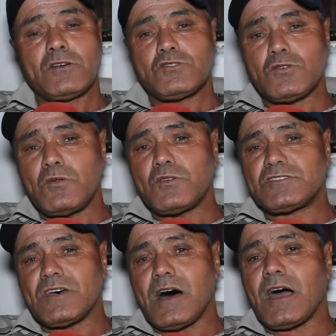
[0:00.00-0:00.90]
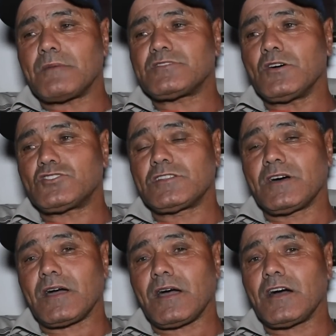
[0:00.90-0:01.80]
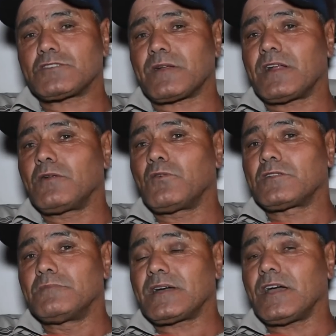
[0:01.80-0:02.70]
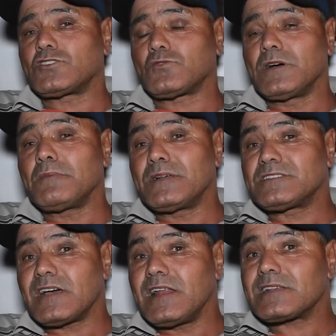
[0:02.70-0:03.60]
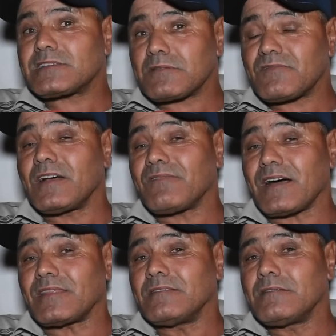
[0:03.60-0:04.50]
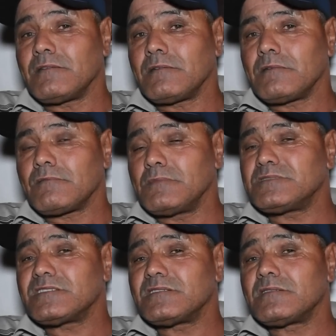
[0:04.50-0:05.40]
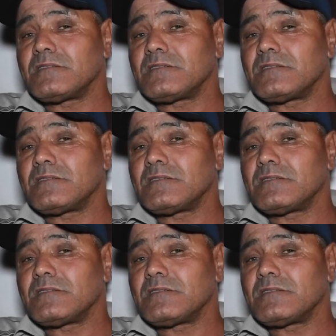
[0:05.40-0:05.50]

تسولو ساعة خمسة وعشرين دقيقة جبرنا الولد ما كاينش جوي بنتي اللي تربط فيه الفقد فهمت